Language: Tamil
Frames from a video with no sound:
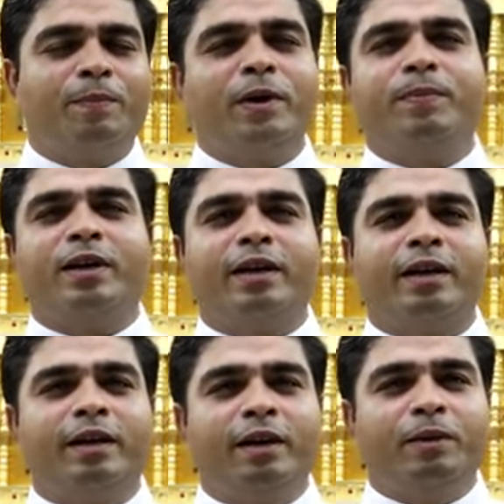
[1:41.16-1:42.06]
இப்படிப்பட்ட
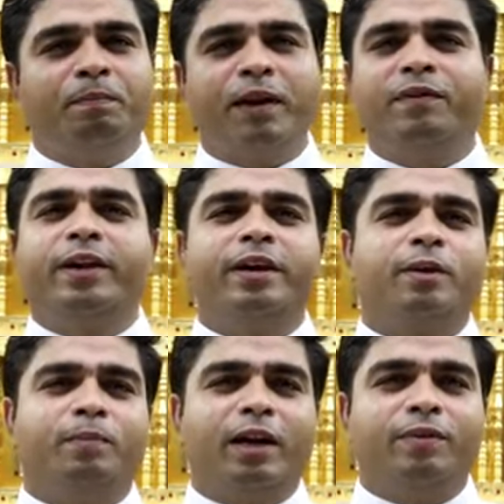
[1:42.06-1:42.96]

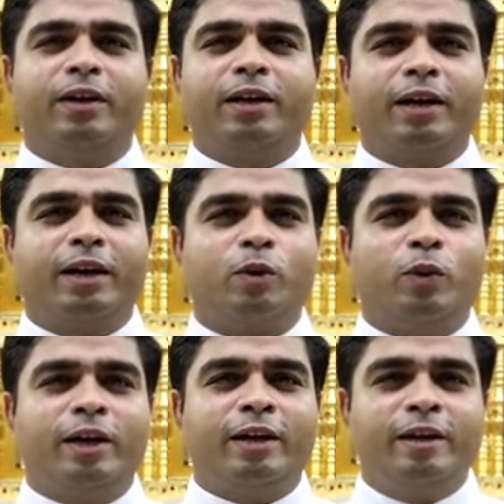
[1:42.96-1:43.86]
பல்வேறு பலவீனங்களை
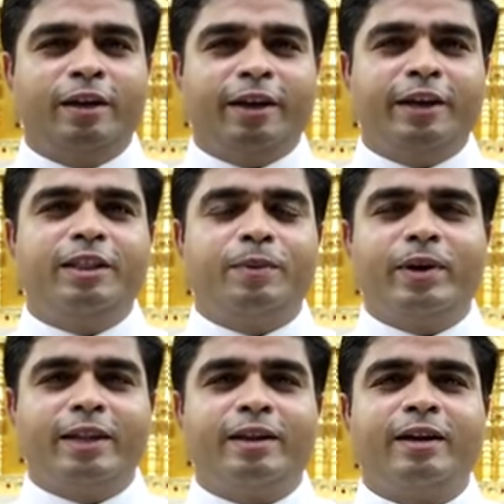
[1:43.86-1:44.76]
கொண்ட இந்த
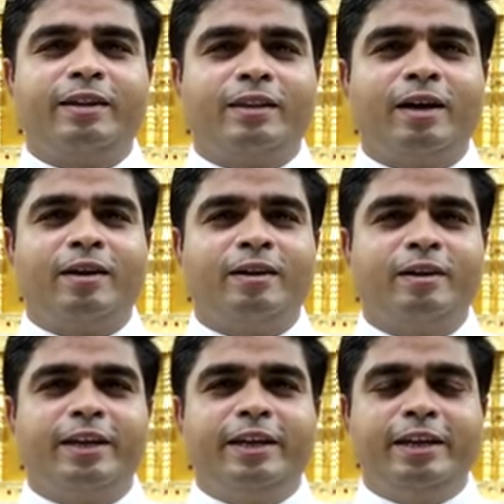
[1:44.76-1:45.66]
மனிதரை தான்
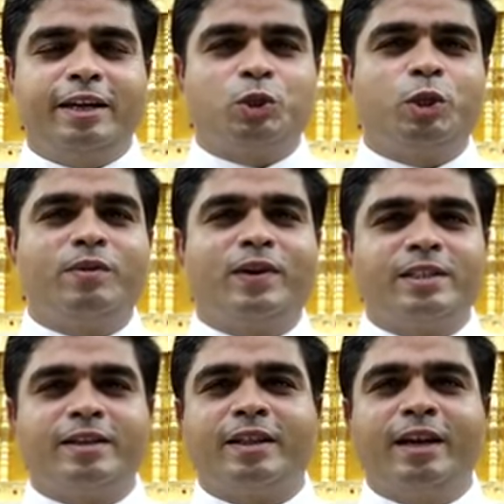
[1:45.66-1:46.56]
இன்றைய நற்செய்தி
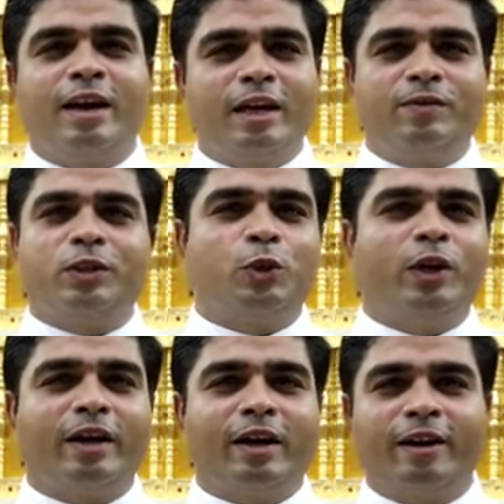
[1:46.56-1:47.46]
வாசகத்திலே ஆண்டவர்
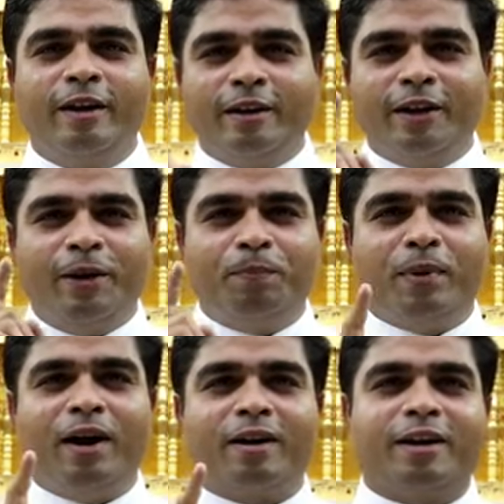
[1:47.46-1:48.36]
சொல்கிறார் நீ
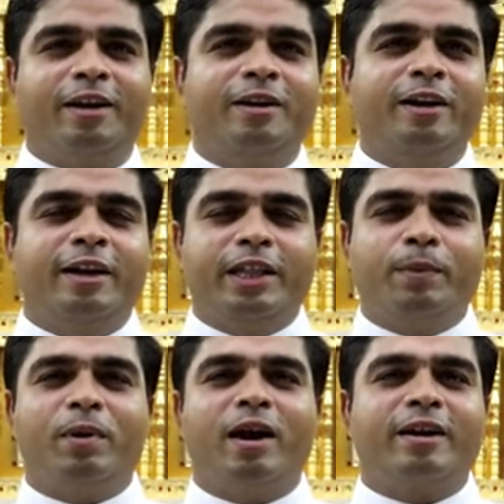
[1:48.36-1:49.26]
பாறை
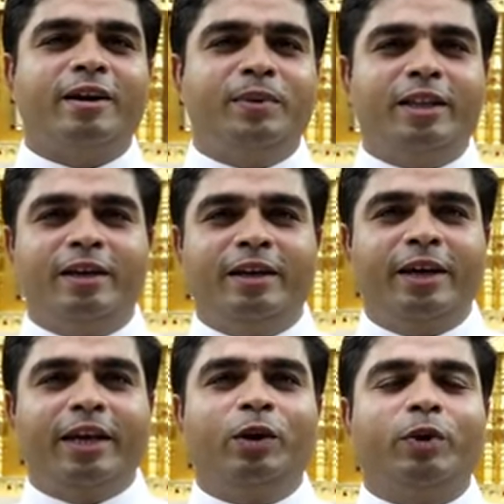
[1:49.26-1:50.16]
இந்த பாறையின் மீது
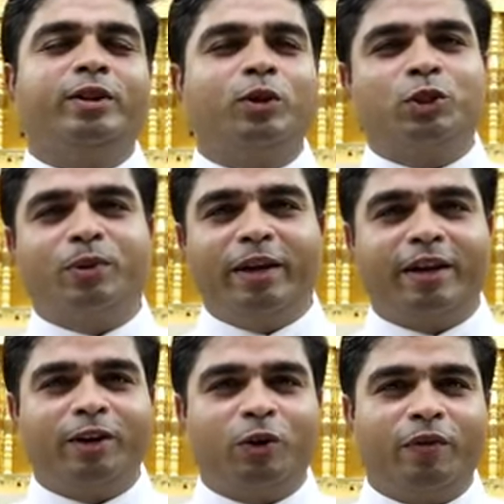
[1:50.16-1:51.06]
என்னுடைய
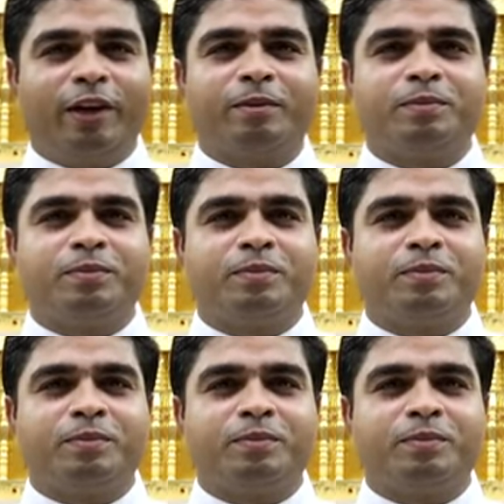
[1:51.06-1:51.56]
திருச்சபையை கட்டுவேன்